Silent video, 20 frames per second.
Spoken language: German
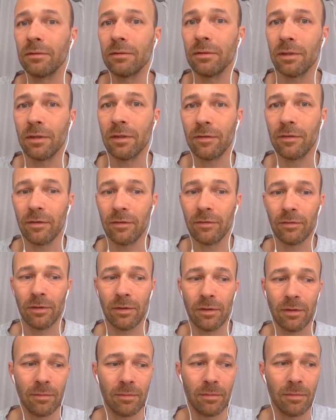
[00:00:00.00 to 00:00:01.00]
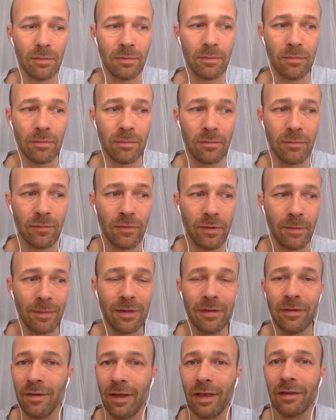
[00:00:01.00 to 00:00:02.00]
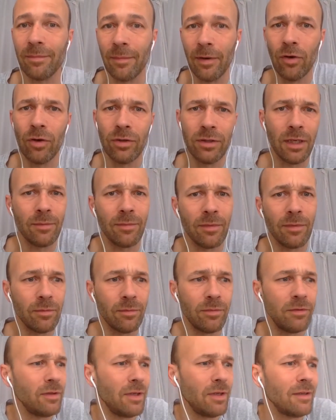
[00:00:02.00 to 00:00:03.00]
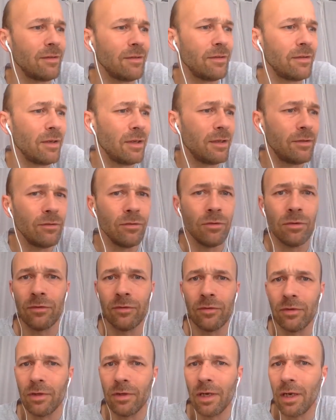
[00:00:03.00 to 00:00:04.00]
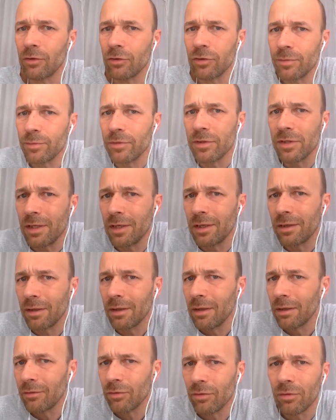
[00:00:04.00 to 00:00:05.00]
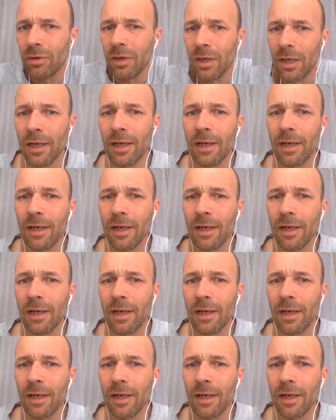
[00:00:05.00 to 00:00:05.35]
Ne? Es ist, ähm, wenn man es erstmal hört, denkt man so ein bisschen, ja, es ist da jetzt nur irgendwie so eine Lounge-Musik. So.